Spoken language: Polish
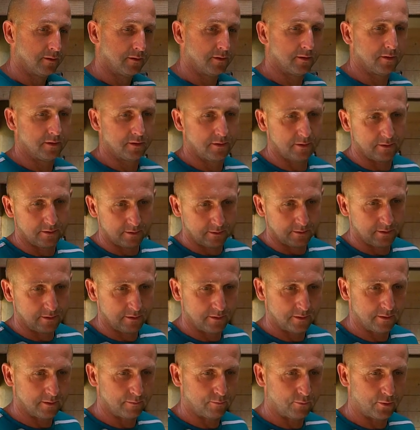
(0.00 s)
E,
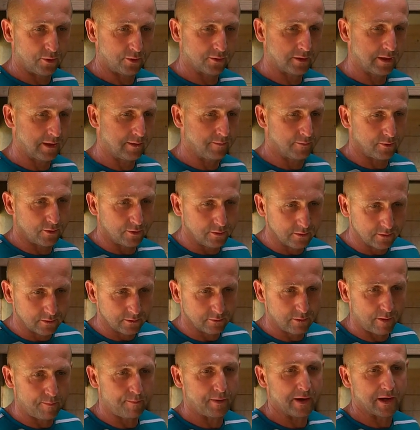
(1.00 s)
e, młodemu
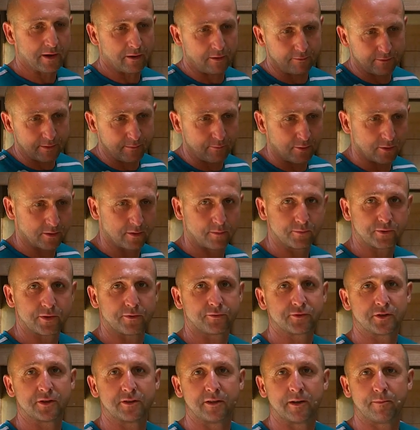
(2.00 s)
chłopakowi młodą
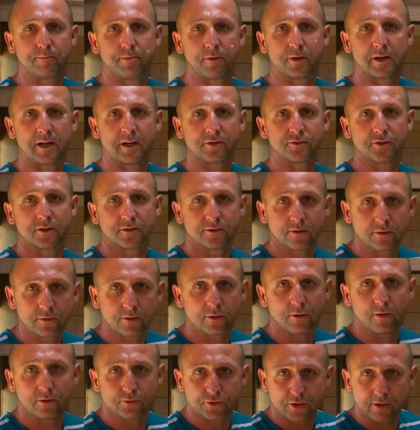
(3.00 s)
dziewczynę pokażesz, no
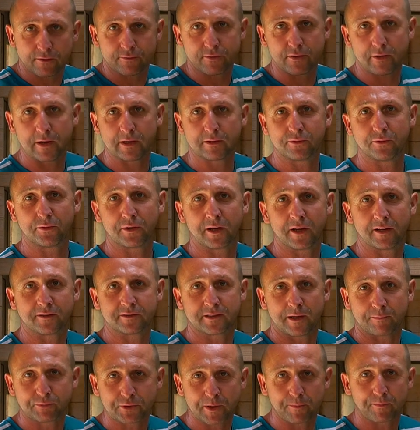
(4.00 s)
to on się wyładuje
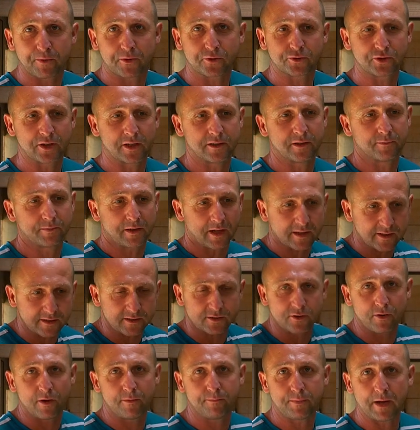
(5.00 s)
za przeproszeniem. Tak
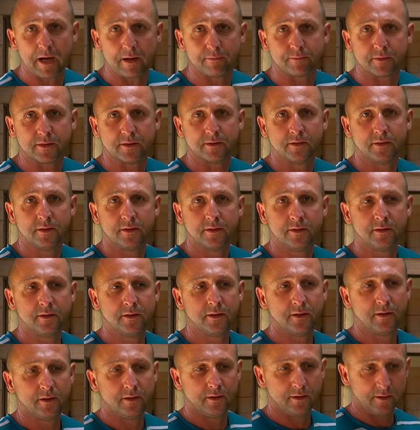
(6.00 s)
jest z gołębiami.
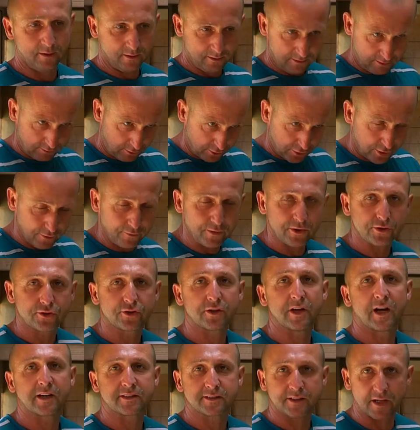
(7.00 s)

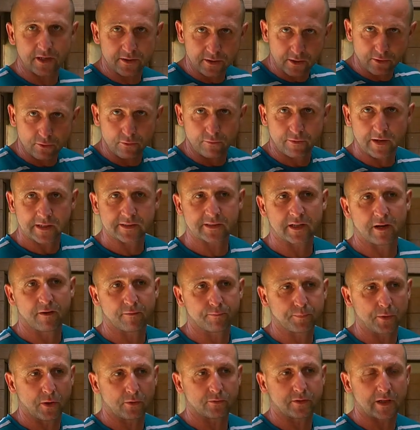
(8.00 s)
Oczywiście, jak z treningu
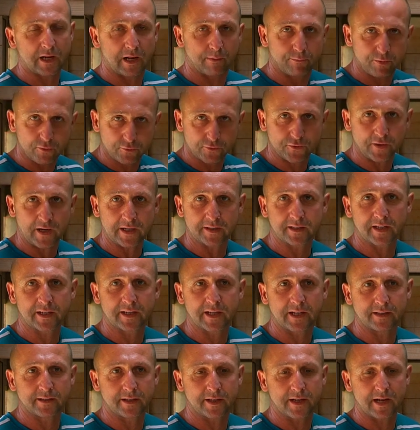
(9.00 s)
wracałem w piątek albo w czwartek,
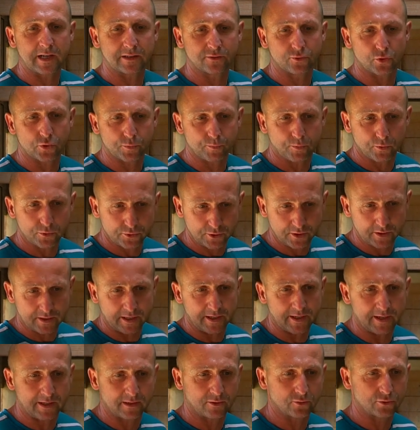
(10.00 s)
jadę raz, już później
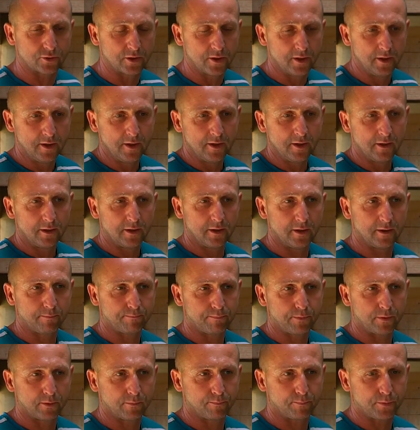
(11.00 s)
teraz już e,
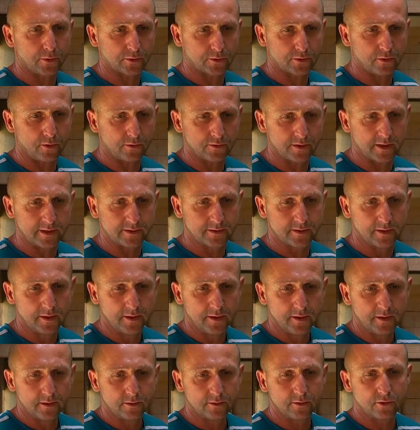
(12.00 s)
po, pod koniec,
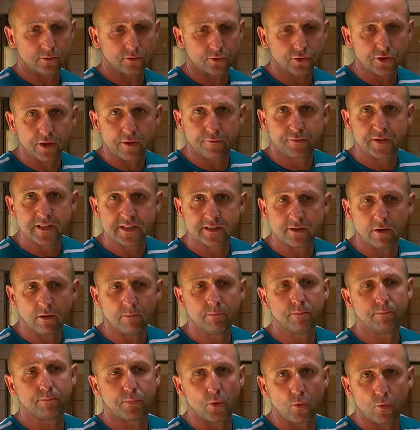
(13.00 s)
no to się
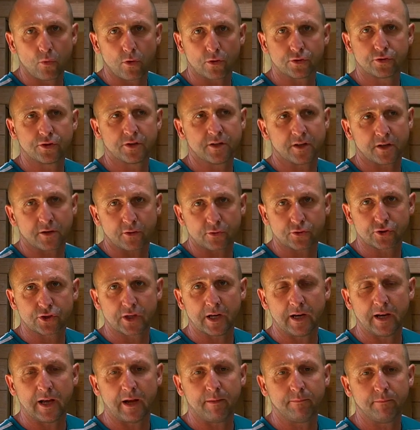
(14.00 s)
widzą, pół godziny
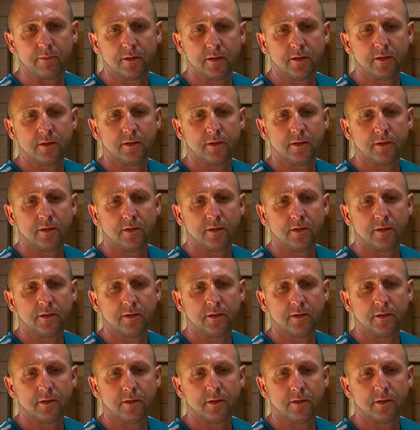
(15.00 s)
rozdzielam